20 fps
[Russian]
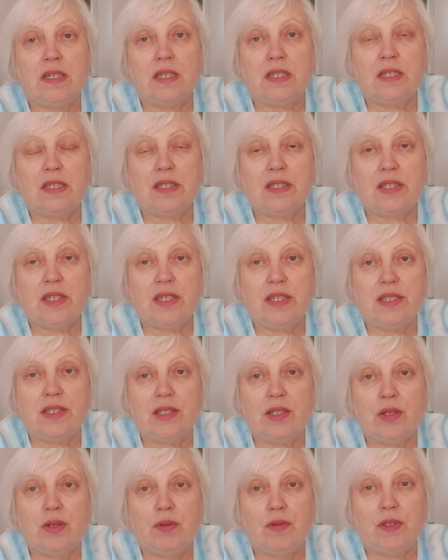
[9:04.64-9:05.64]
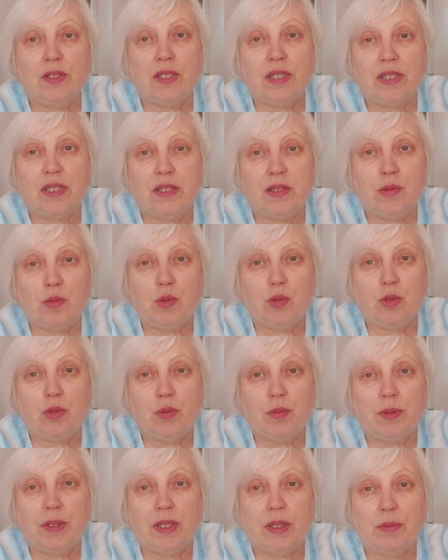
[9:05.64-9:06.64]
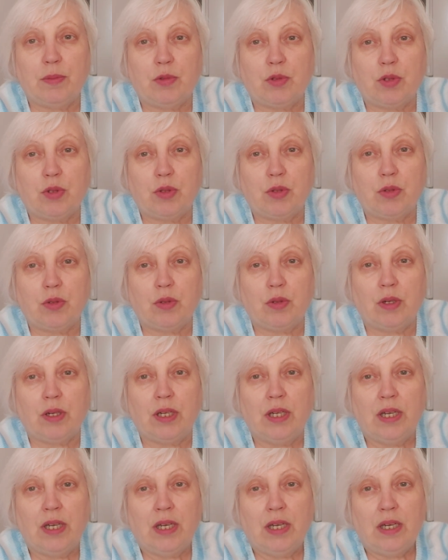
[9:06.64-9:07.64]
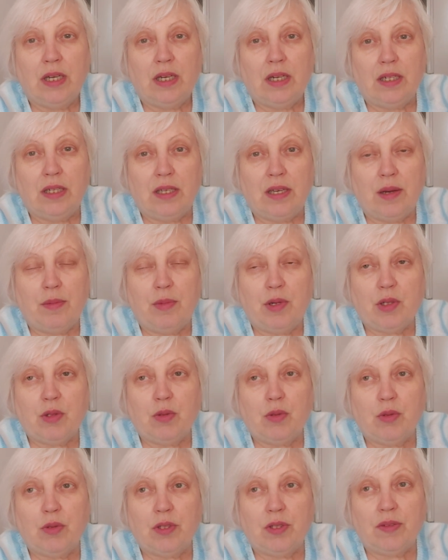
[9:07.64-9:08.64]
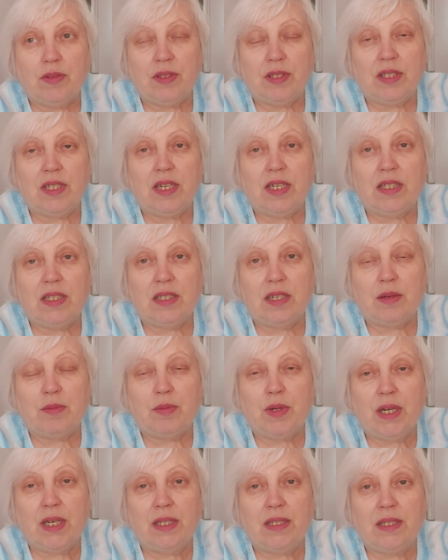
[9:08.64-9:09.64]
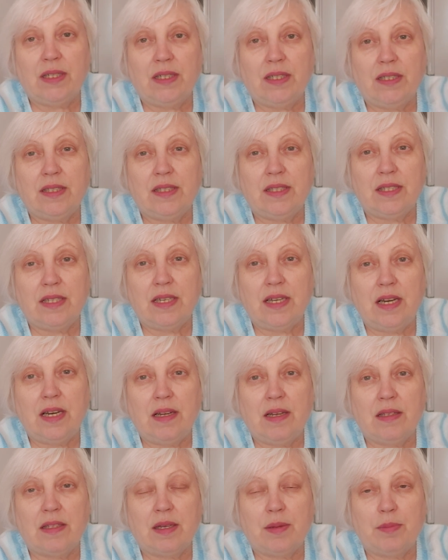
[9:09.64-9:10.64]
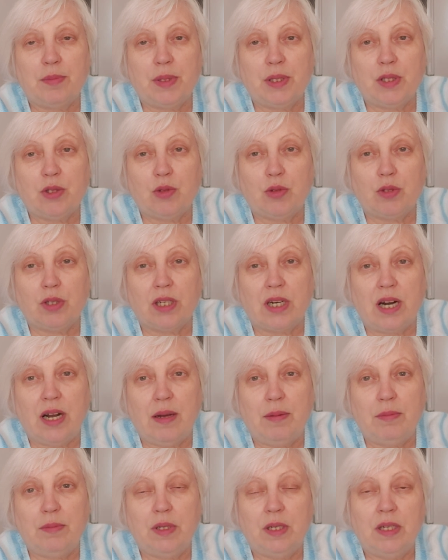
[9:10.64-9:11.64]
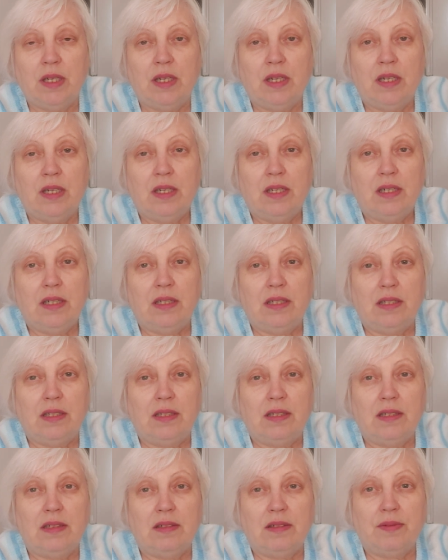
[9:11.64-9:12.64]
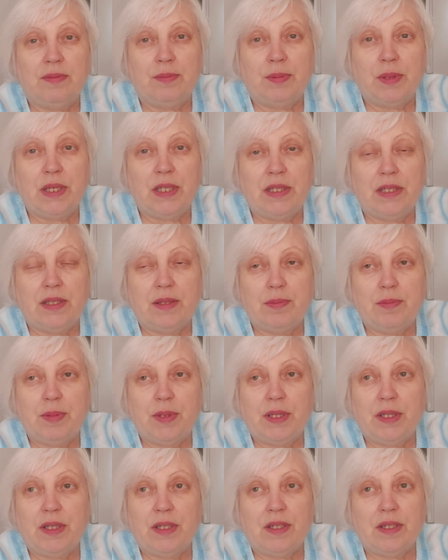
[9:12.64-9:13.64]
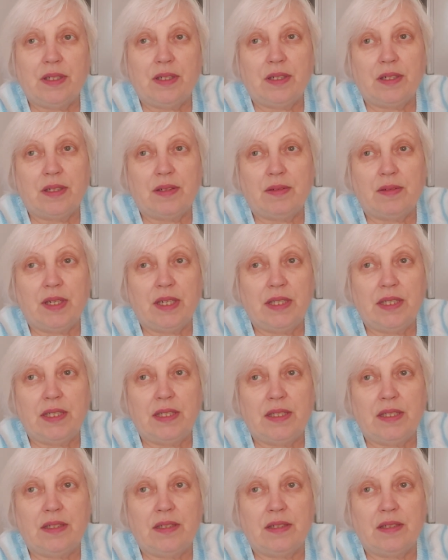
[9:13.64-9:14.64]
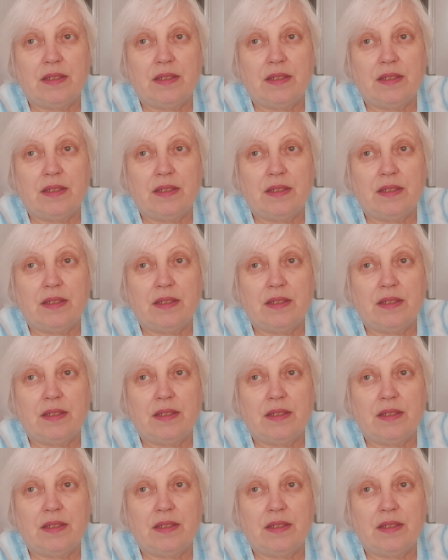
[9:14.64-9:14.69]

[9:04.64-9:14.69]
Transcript: конечно, я с нее вязать не буду, потому что э, я могу связать нормальное изделие, там 500 грамм, э, в принципе, хватит,